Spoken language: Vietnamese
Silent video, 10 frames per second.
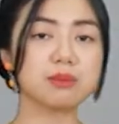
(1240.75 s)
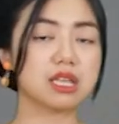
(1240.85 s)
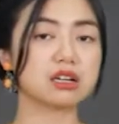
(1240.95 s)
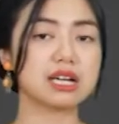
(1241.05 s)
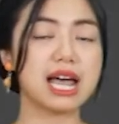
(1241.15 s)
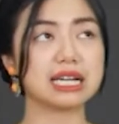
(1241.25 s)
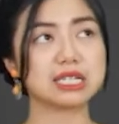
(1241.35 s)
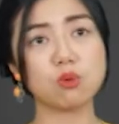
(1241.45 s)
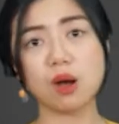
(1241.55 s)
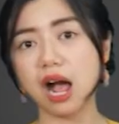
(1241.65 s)
mà thật ra là
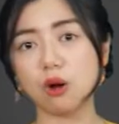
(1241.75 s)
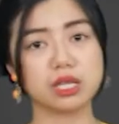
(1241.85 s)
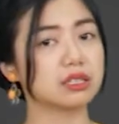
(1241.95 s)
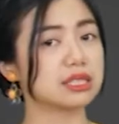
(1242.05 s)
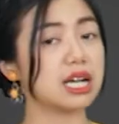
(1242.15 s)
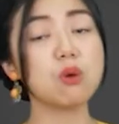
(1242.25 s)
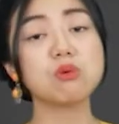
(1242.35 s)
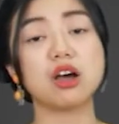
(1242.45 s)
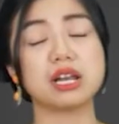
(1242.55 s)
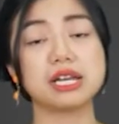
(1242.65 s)
trong khoa học thì người ta không
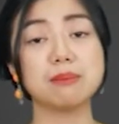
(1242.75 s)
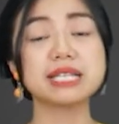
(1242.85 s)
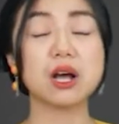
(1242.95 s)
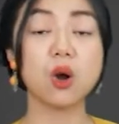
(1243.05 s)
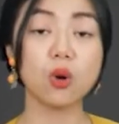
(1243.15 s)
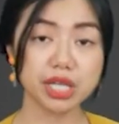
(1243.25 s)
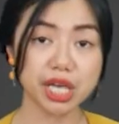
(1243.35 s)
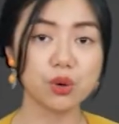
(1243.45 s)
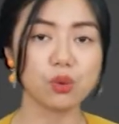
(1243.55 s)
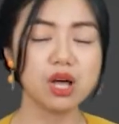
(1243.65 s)
gọi là nấm san hô
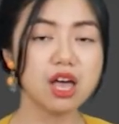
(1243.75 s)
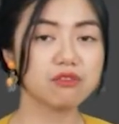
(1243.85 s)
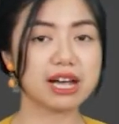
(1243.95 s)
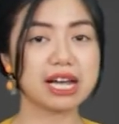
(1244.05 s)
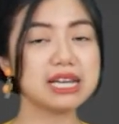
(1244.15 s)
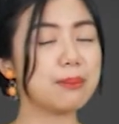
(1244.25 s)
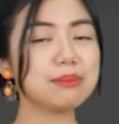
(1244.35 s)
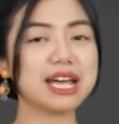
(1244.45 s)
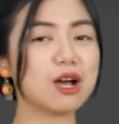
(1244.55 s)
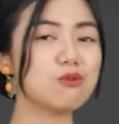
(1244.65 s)
nhiều và cái nấm
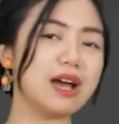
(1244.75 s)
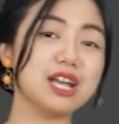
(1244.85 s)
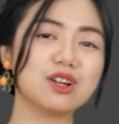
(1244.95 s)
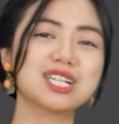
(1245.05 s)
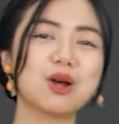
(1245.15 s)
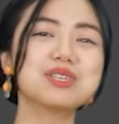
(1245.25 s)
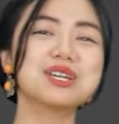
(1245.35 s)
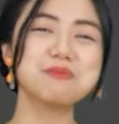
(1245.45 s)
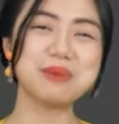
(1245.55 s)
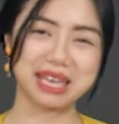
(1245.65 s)
này không phải là nó sống
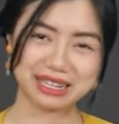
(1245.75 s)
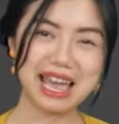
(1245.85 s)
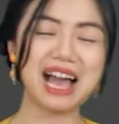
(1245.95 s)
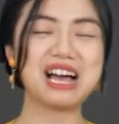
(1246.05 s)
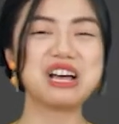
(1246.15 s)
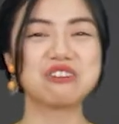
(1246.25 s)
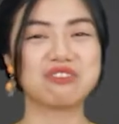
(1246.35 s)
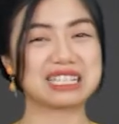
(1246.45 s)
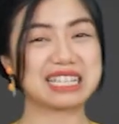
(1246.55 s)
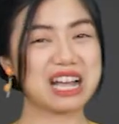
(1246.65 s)
dưới biển nha
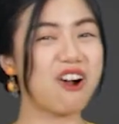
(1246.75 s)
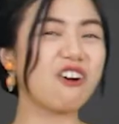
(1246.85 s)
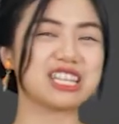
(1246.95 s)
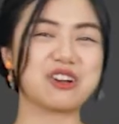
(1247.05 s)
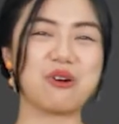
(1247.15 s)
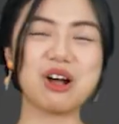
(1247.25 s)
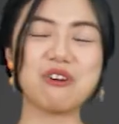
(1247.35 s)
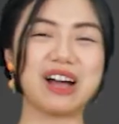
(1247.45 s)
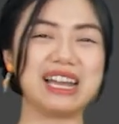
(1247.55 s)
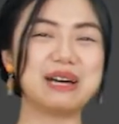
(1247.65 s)
và san hô thì cũng
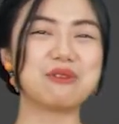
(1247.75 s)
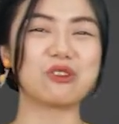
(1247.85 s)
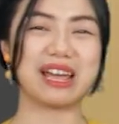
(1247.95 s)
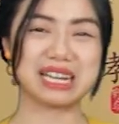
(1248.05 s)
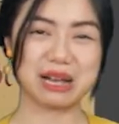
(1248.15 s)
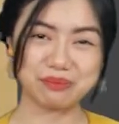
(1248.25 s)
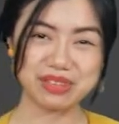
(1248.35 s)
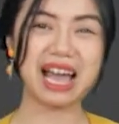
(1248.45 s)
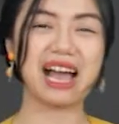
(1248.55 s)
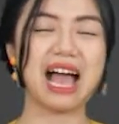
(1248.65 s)
không phải là một loại nấm
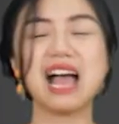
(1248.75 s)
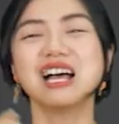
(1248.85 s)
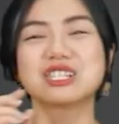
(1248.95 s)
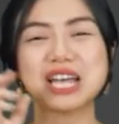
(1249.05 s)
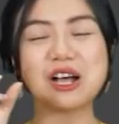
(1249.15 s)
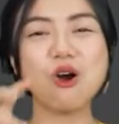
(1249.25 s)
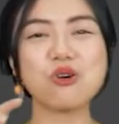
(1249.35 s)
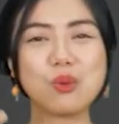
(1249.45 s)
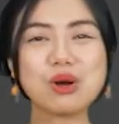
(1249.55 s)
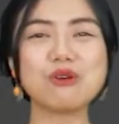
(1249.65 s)
nha à, san hô
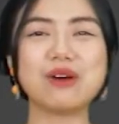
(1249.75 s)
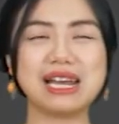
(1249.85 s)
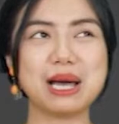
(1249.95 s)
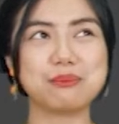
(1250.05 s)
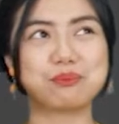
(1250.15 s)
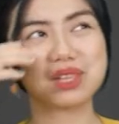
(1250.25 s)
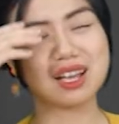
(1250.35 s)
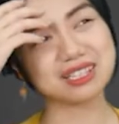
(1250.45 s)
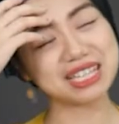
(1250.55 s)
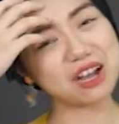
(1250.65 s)
cũng không phải là
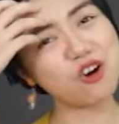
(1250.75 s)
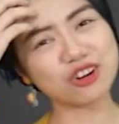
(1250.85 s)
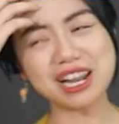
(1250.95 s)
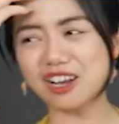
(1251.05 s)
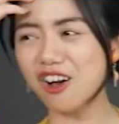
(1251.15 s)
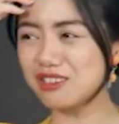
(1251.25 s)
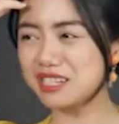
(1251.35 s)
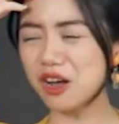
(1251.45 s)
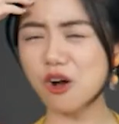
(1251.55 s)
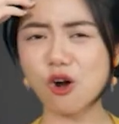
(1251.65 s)
san hô nó là con
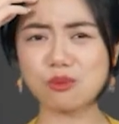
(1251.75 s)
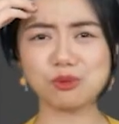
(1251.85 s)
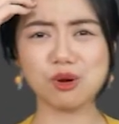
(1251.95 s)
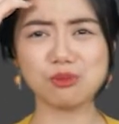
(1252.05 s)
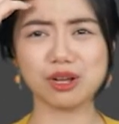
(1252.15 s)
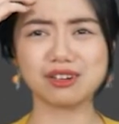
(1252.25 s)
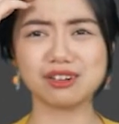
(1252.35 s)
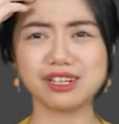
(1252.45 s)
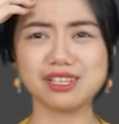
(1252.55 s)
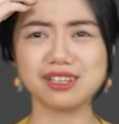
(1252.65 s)
san hô mà đúng không mọi
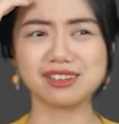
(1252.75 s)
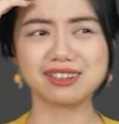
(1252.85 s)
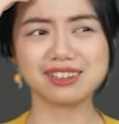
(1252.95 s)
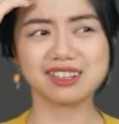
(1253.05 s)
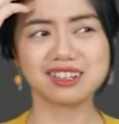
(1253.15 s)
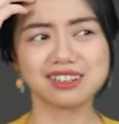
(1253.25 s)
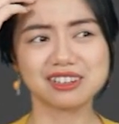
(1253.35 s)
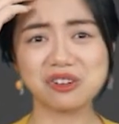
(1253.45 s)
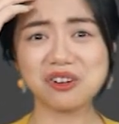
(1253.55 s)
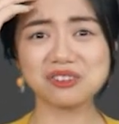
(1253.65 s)
người
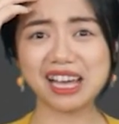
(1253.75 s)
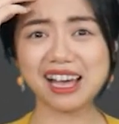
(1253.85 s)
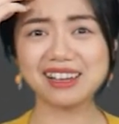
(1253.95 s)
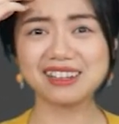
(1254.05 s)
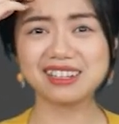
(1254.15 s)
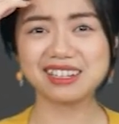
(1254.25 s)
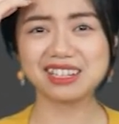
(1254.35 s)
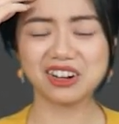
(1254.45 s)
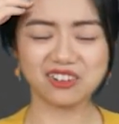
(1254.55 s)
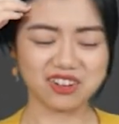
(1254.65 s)
đúng không ta
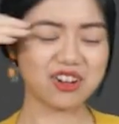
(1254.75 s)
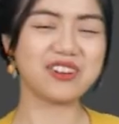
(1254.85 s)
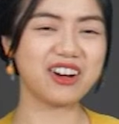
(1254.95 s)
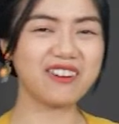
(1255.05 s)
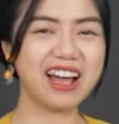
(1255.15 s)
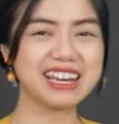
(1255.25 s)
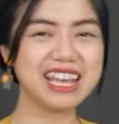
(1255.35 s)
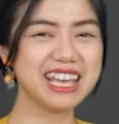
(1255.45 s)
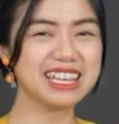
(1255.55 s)
thôi, bỏ qua đi